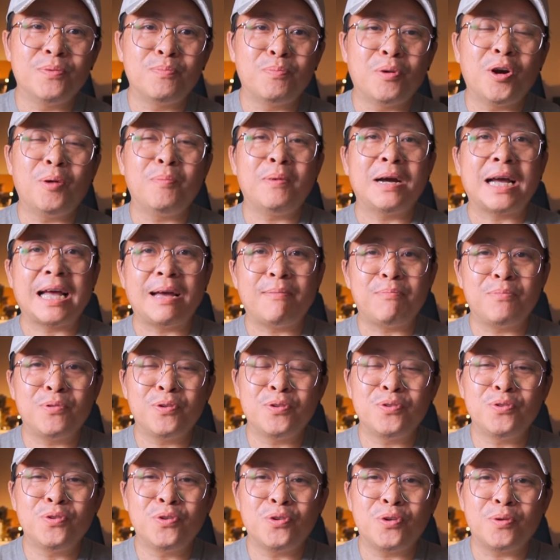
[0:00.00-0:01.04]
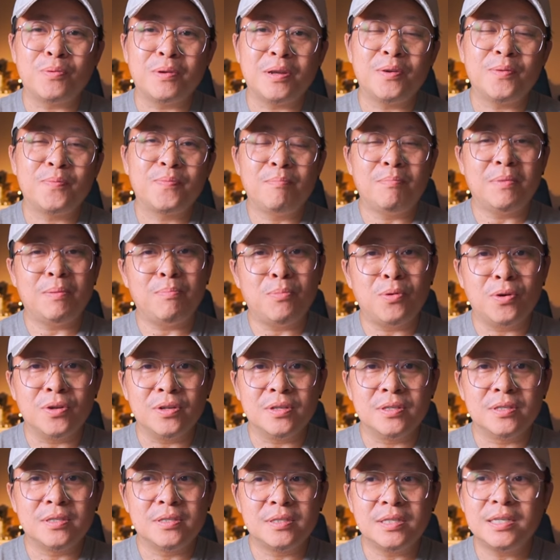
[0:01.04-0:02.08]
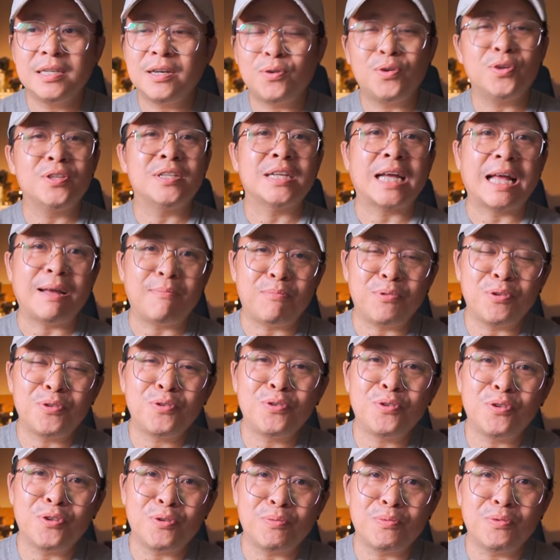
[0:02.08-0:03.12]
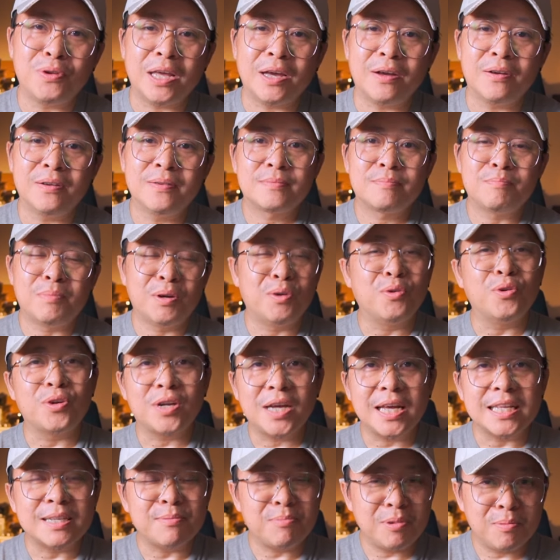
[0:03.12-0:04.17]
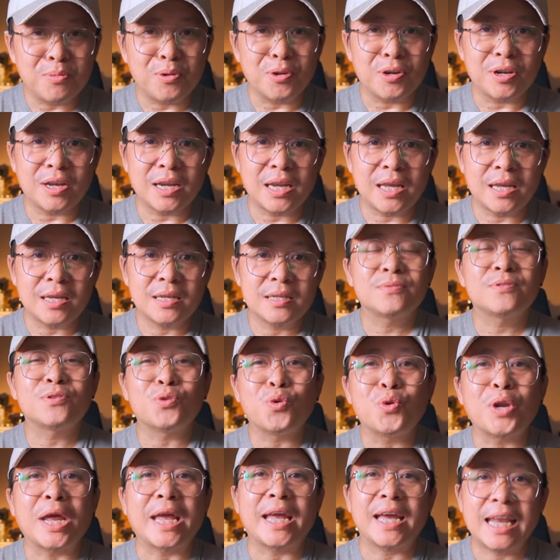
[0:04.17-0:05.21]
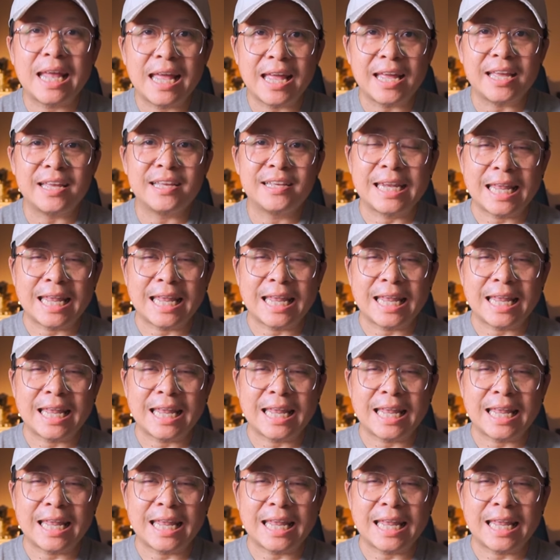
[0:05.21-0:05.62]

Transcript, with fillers: พอมาขับรถยุโรปแล้วมาบ่นซึ่งคนขับรถยุโรปอยู่แล้วบางคนก็อาจจะไม่บ่นก็ได้ตรงไหนก็ได้